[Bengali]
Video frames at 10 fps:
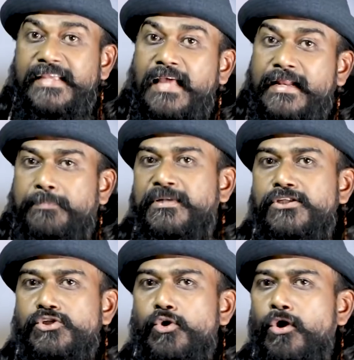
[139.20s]
থেকেই তার
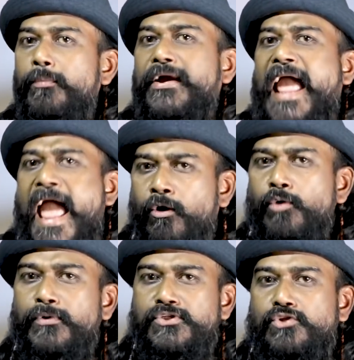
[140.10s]
ক্যাপ্টেন্সি শুরু হলো এবং
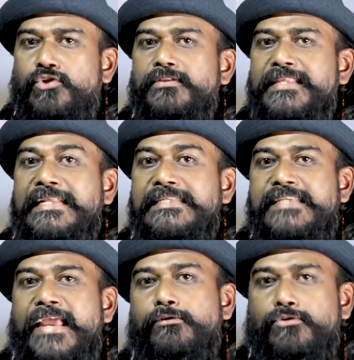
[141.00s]
এখন পর্যন্ত তিনি
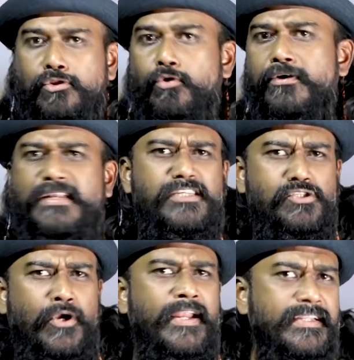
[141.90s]
যেই যতগুলো টেস্টে
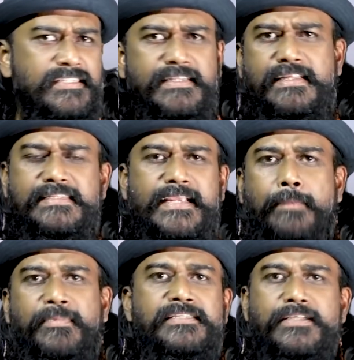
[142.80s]
ছয়টা টেস্টে তিনি যে
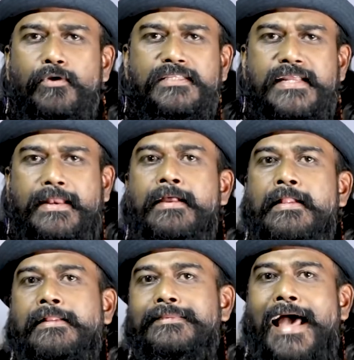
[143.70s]
ক্যাপ্টেন্সি করেছেন
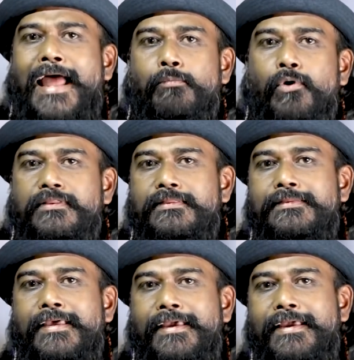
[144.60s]
তার
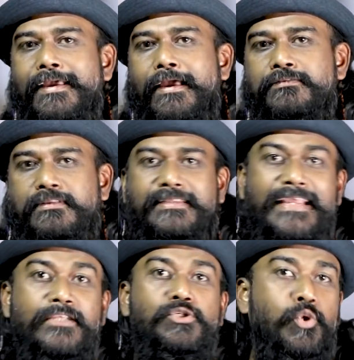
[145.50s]
মধ্যে
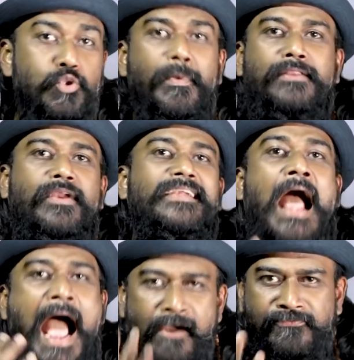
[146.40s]
তিনি শুধুমাত্র একটা
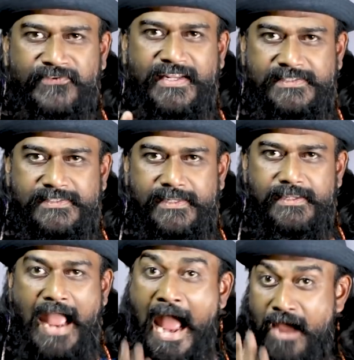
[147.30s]
হাফ টেস্টে
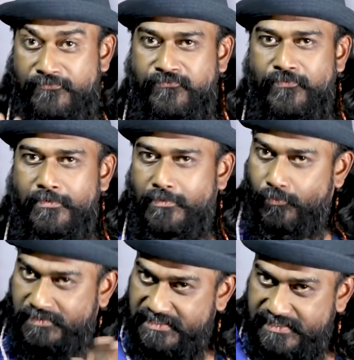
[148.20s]
হাফ
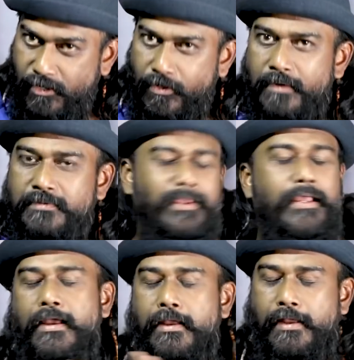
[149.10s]
শ্রীলঙ্কার
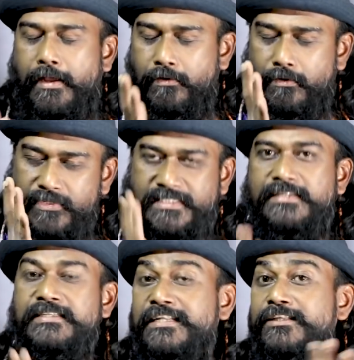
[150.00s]
ওয়েস্ট
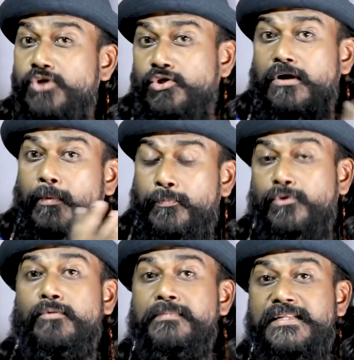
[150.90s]
ইন্ডিজের সাথে চট্টগ্রামের প্রথম